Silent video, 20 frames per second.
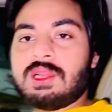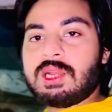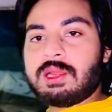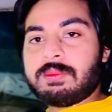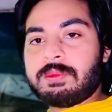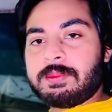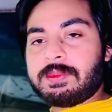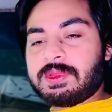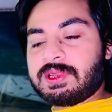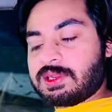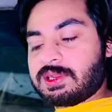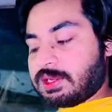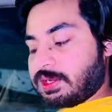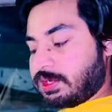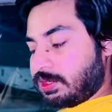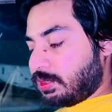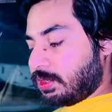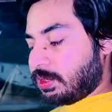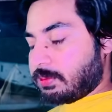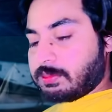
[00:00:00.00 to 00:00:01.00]
अभी मैं ज़रा
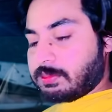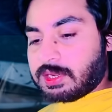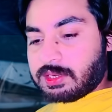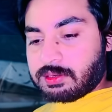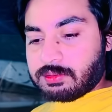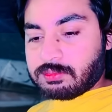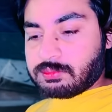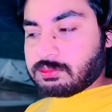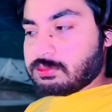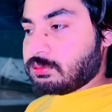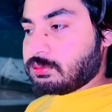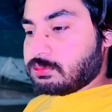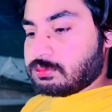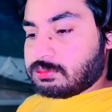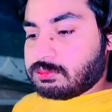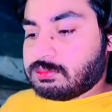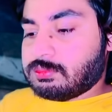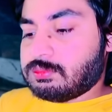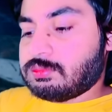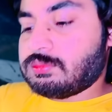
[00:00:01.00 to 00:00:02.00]
एटीएम मार लूँ
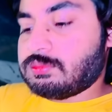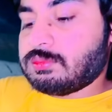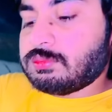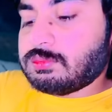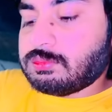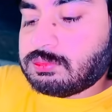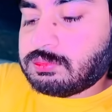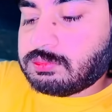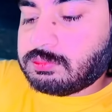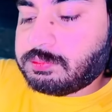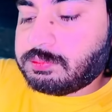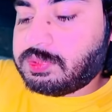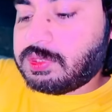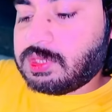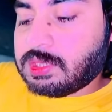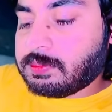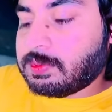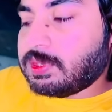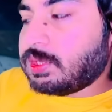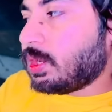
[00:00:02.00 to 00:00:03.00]

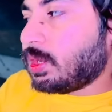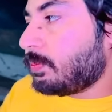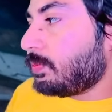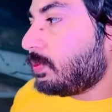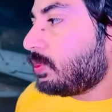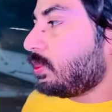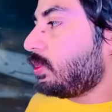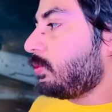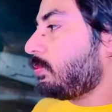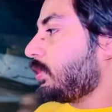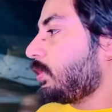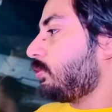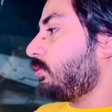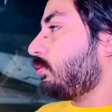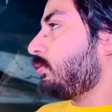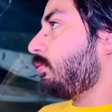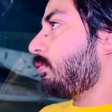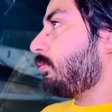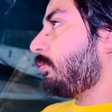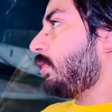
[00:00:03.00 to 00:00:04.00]
भैया भाई आप इधर ही बैठो
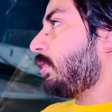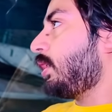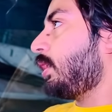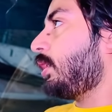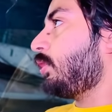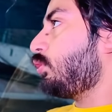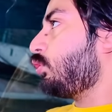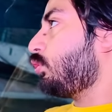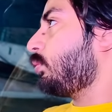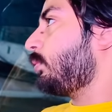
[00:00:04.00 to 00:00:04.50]
मैं आया दो